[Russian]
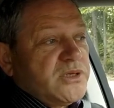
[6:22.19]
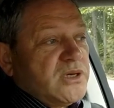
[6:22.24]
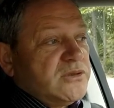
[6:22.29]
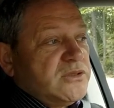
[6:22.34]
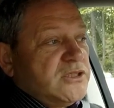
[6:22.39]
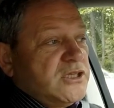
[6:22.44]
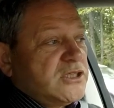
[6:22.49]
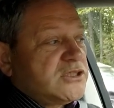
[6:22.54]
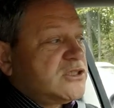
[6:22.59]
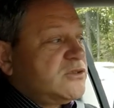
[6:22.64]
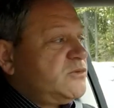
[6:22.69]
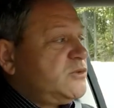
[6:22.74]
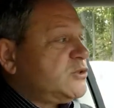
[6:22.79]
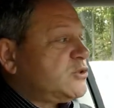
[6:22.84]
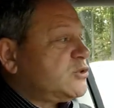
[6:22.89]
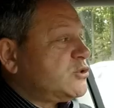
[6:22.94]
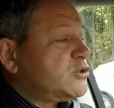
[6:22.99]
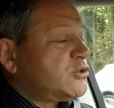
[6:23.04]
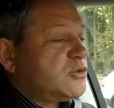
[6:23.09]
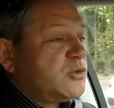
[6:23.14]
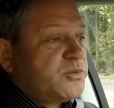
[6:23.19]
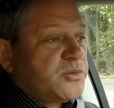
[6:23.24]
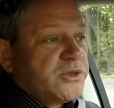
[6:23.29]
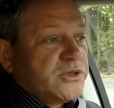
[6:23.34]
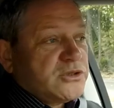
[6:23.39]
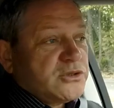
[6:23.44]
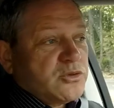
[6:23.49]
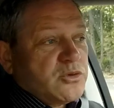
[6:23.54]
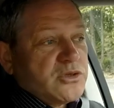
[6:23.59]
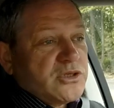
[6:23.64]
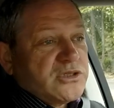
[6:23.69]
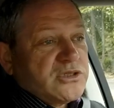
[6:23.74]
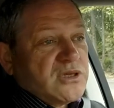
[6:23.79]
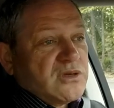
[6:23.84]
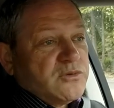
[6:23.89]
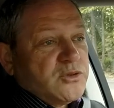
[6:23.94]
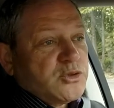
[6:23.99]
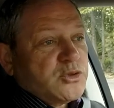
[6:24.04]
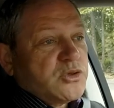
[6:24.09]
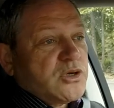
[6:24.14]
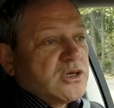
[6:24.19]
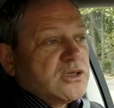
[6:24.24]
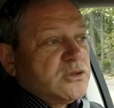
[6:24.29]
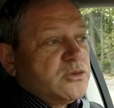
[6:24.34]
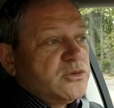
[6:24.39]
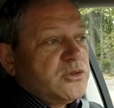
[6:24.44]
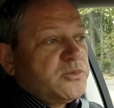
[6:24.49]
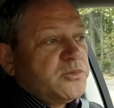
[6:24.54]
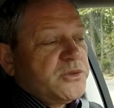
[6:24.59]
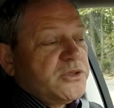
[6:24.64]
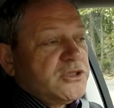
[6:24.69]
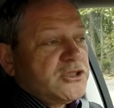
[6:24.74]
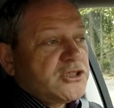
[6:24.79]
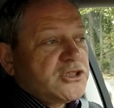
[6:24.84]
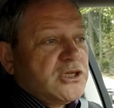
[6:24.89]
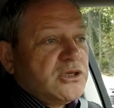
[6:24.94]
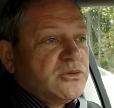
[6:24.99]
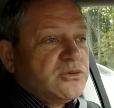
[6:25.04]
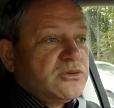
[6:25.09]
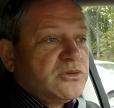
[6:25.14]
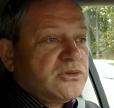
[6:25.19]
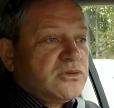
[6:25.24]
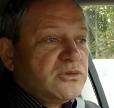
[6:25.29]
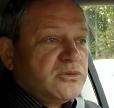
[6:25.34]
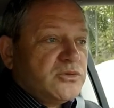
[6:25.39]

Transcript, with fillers: Я, я же вижу, что происходит, я вижу, как люди приезжают.